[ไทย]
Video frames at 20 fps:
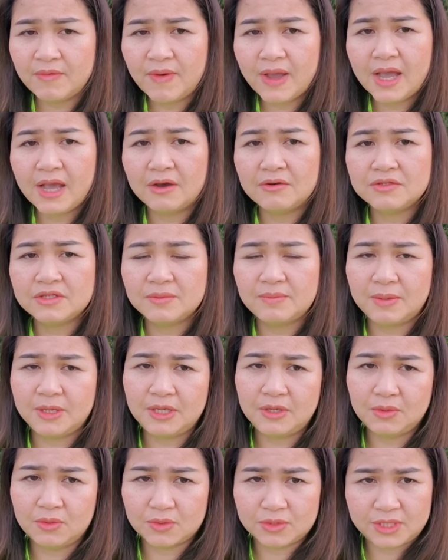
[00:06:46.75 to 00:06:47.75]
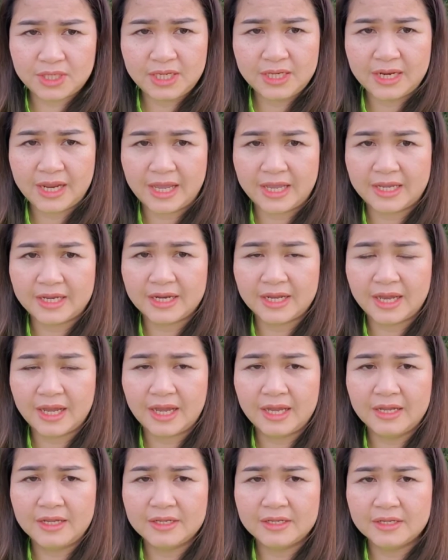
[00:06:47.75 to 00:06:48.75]
นำศาสนาคริสต์ไปเผ
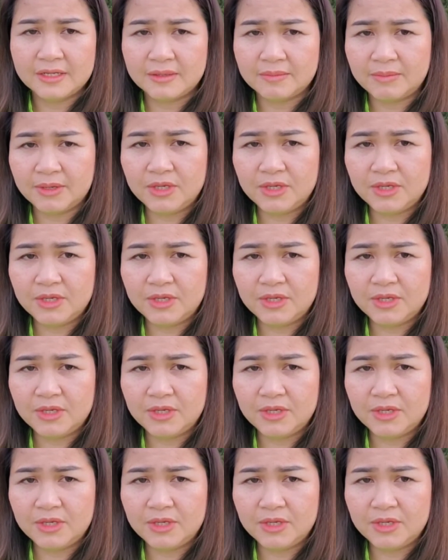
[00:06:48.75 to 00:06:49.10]
ยแพร่